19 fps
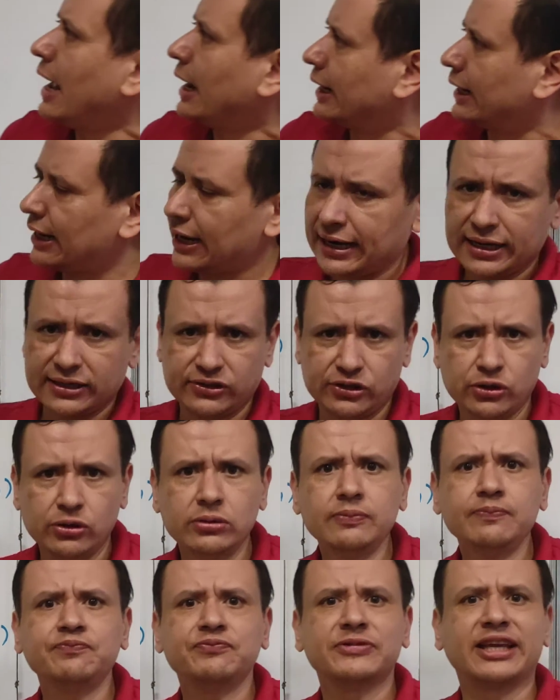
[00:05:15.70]

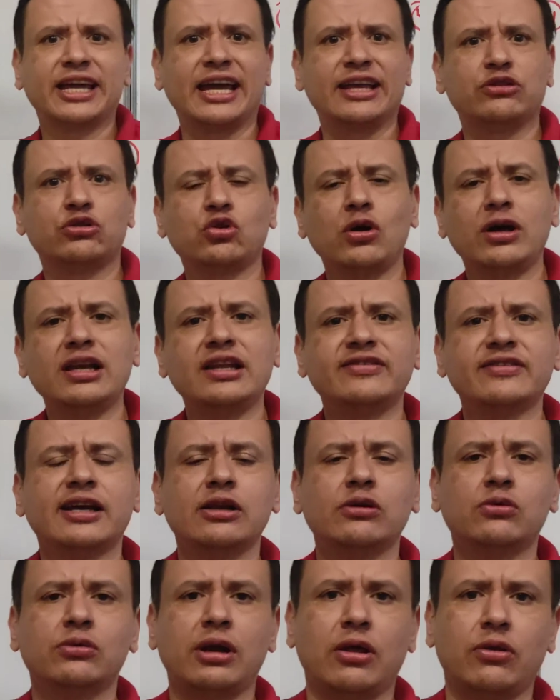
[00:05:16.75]
aclaración que todas las
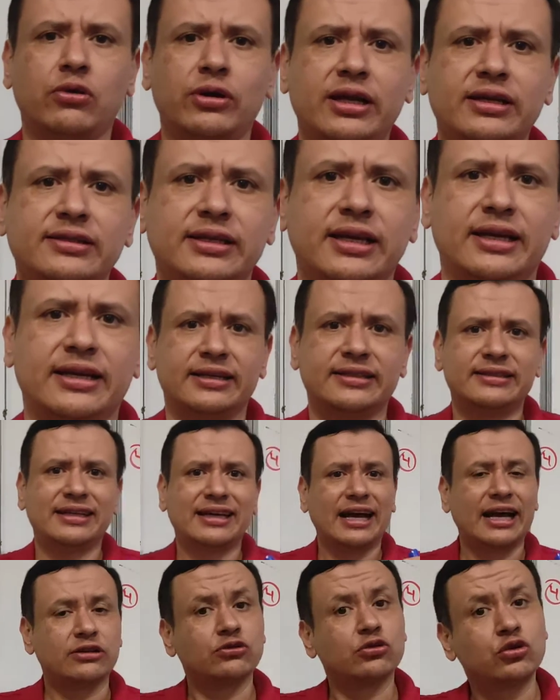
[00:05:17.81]
calculadoras, en este
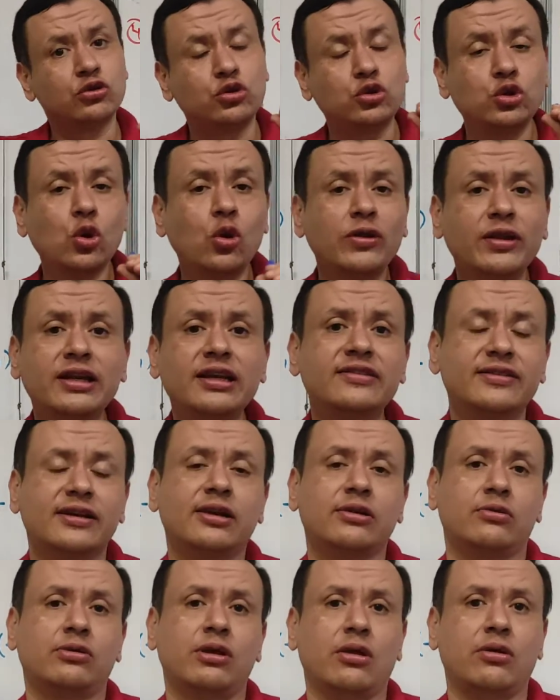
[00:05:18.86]
caso, en todas las
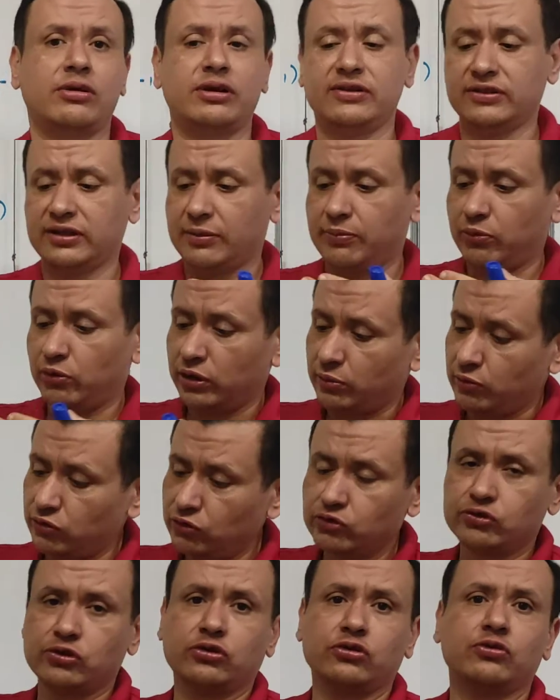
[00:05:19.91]
calculadoras que podemos
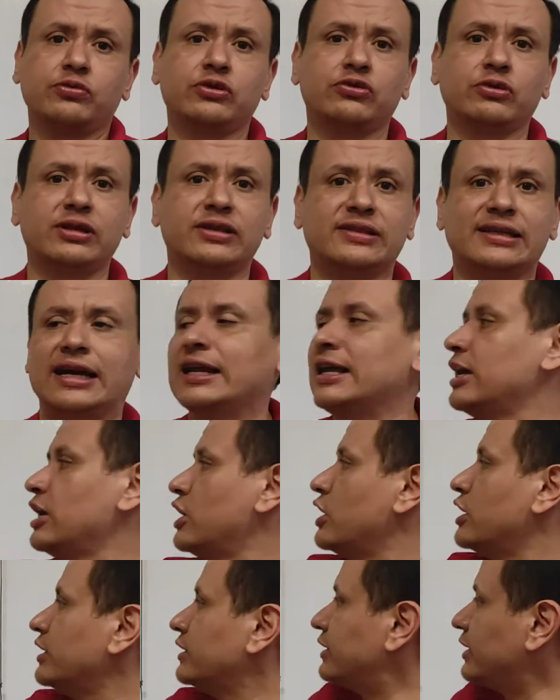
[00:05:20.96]
nosotros visualizar,
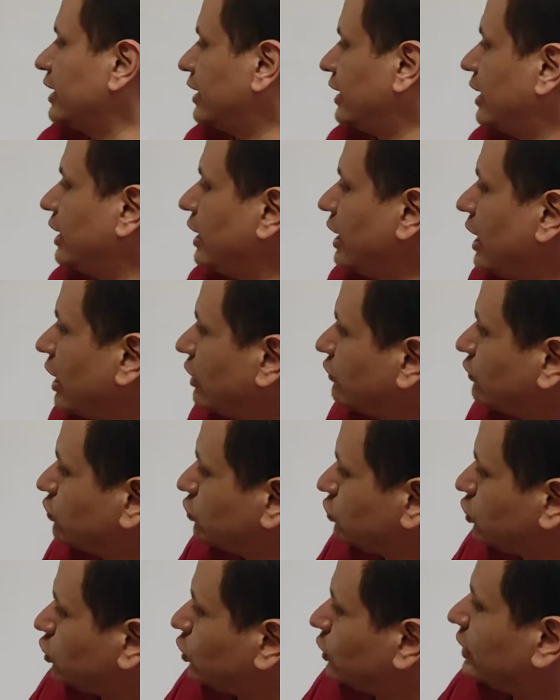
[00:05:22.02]
tienen las
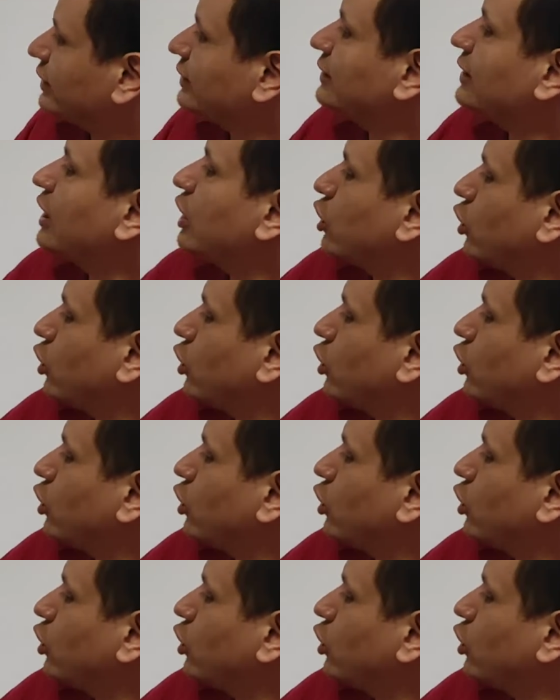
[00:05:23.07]
funciones